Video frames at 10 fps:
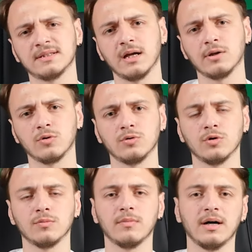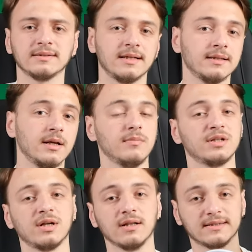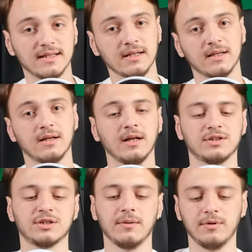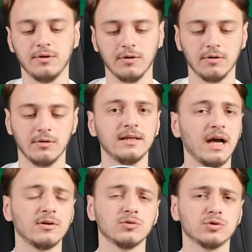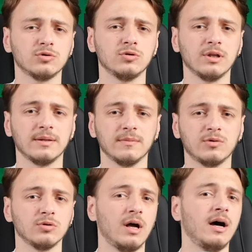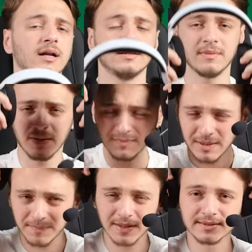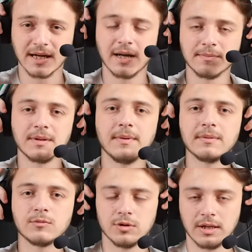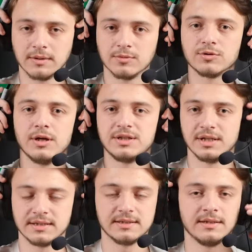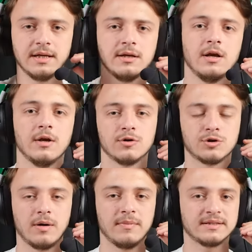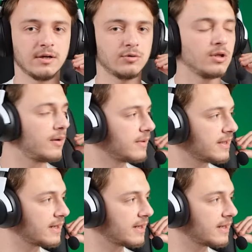1 saat oynuyorum bazen 5-6 saate kadar çıkabiliyor. Yani uzun kullanımda kulağı ağrıtmayan bir yapıya sahipti benim kullandığım süre içerisinde. Şu an mesela kulağıma